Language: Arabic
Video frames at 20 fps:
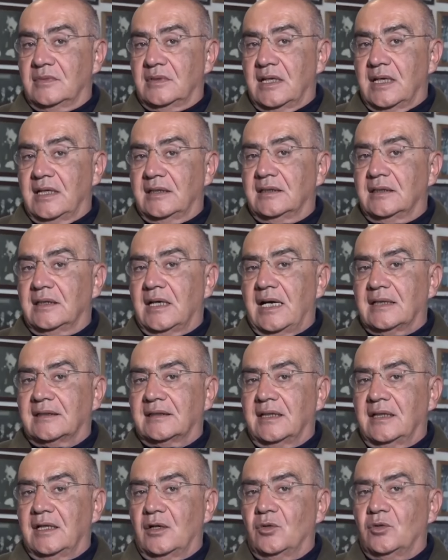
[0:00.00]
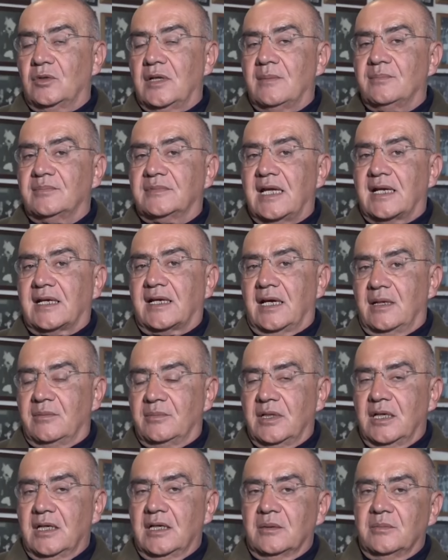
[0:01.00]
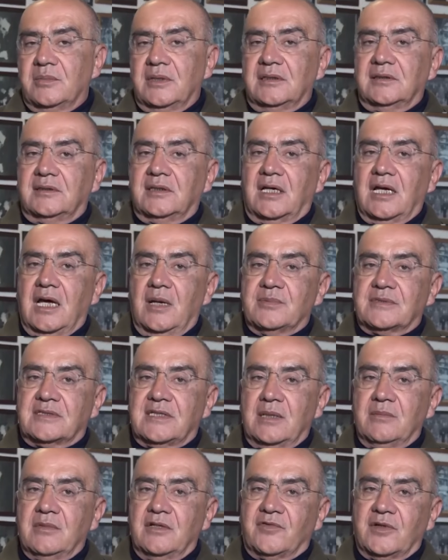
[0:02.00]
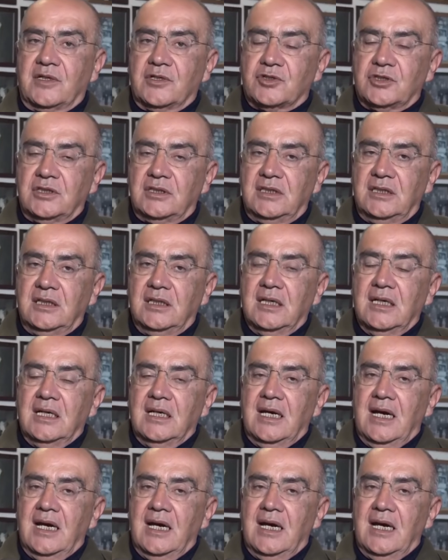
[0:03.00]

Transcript: يعني حتى لو لم ترغب بانتخاب اسلاميه فرنجيه